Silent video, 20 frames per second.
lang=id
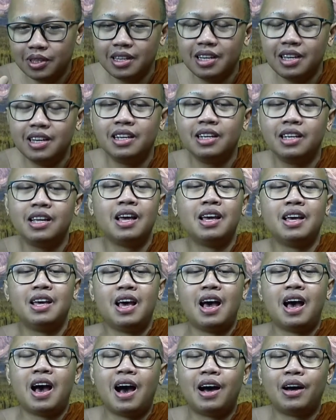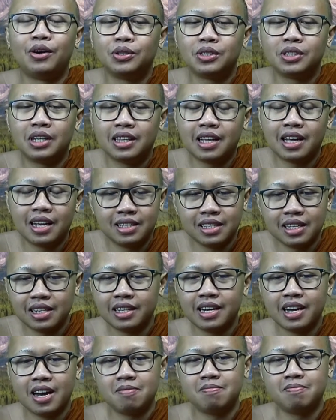ini harus kita
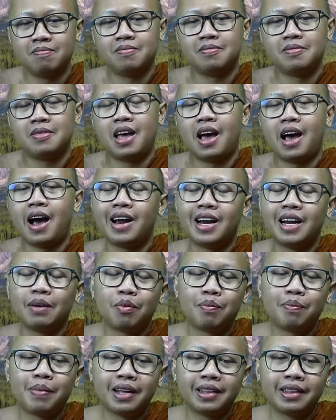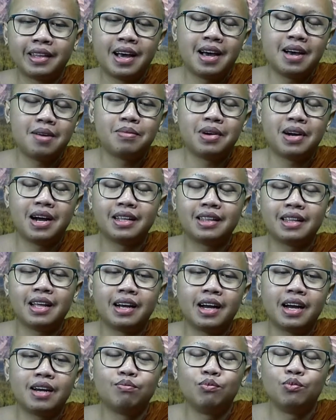jaga. Ada pepatah
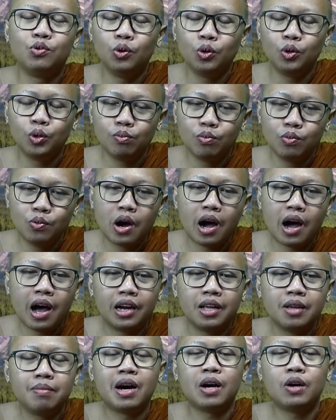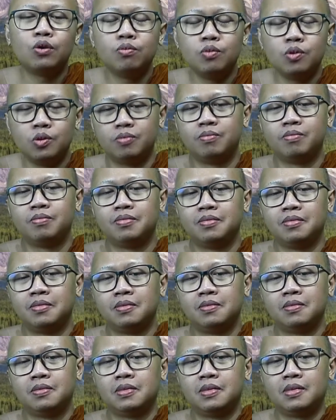mengatakan mulutmu harimaumu.
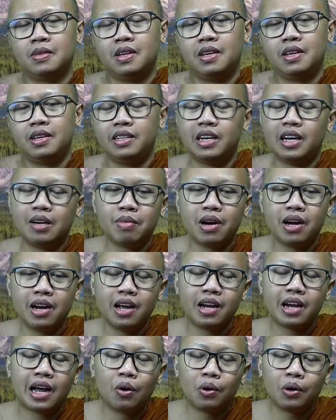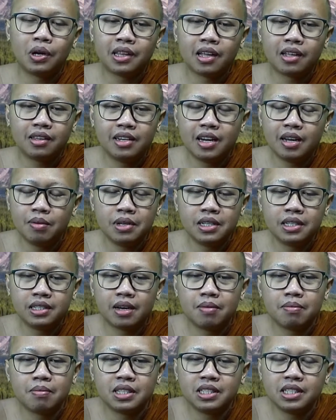Yang mana kalau kita tidak bisa
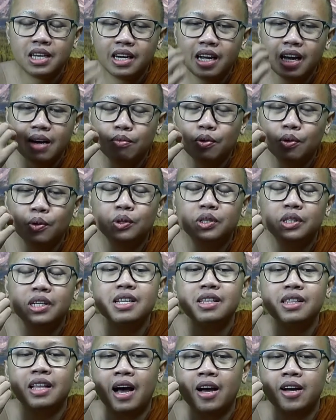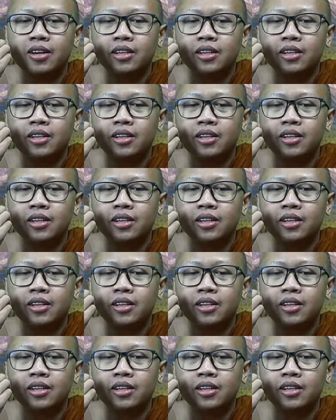menjaga mulut kita,